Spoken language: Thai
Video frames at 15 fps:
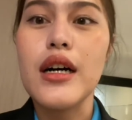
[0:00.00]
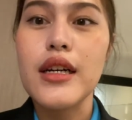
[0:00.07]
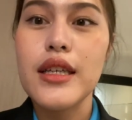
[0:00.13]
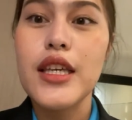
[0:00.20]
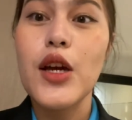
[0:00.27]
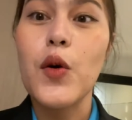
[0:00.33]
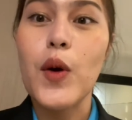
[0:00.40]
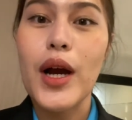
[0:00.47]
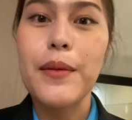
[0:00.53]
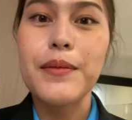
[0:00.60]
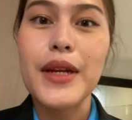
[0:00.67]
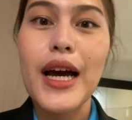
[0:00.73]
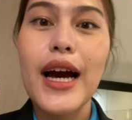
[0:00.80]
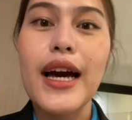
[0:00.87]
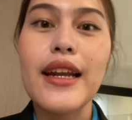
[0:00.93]
เกี่ยวกับ
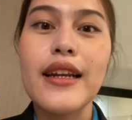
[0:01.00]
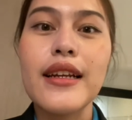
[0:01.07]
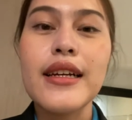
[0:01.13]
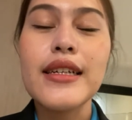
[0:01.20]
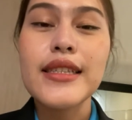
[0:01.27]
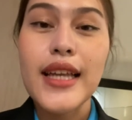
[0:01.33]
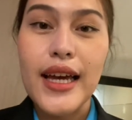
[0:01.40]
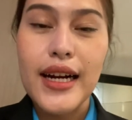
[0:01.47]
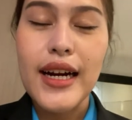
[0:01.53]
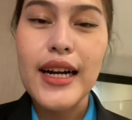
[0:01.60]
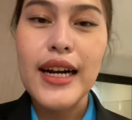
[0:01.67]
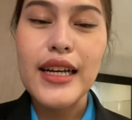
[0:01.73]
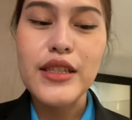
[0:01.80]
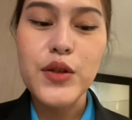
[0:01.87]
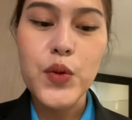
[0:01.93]
ด้านสาธารณ